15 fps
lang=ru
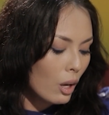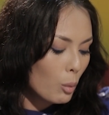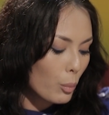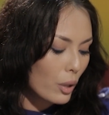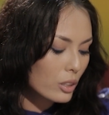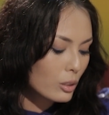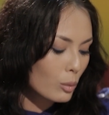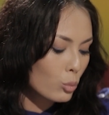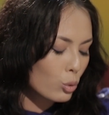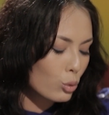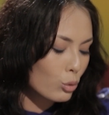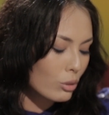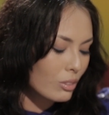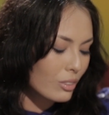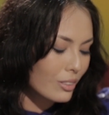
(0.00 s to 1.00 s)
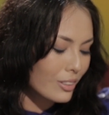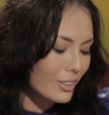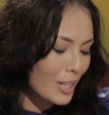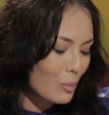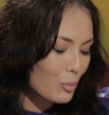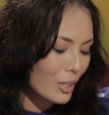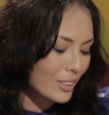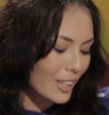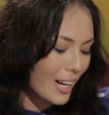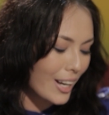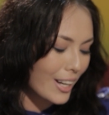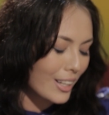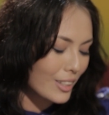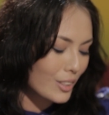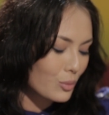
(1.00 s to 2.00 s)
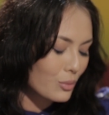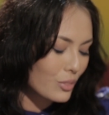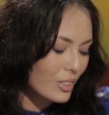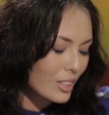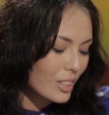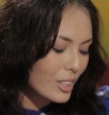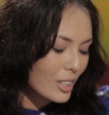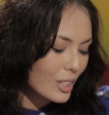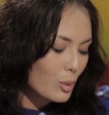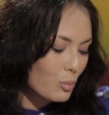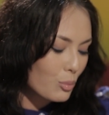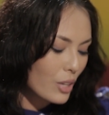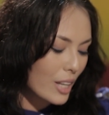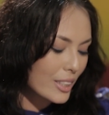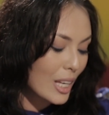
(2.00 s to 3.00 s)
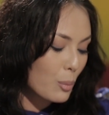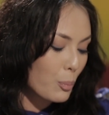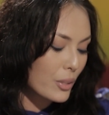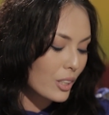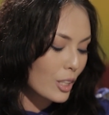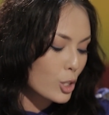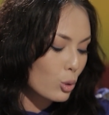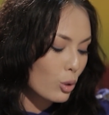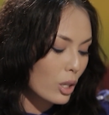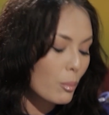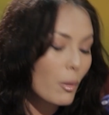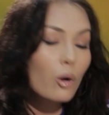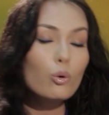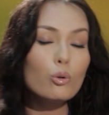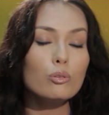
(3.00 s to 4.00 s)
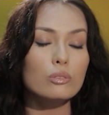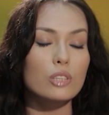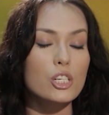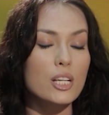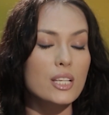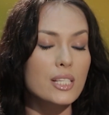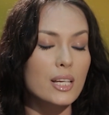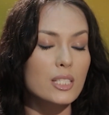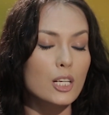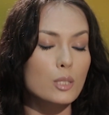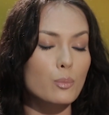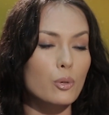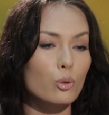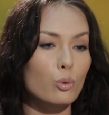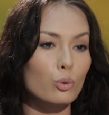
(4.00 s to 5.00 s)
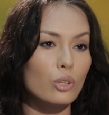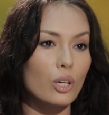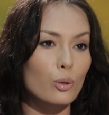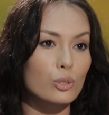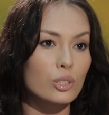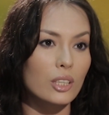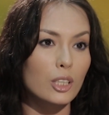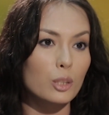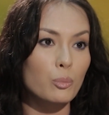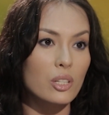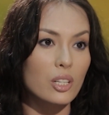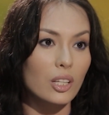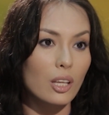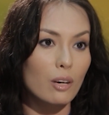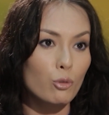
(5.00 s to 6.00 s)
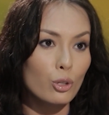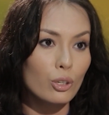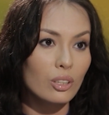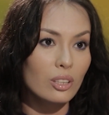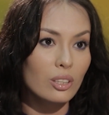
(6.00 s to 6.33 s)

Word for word: Поэтому э, я была такая... Когда я поняла, что я не могу, даже если я с разбегу ударюсь, а этот мир головой,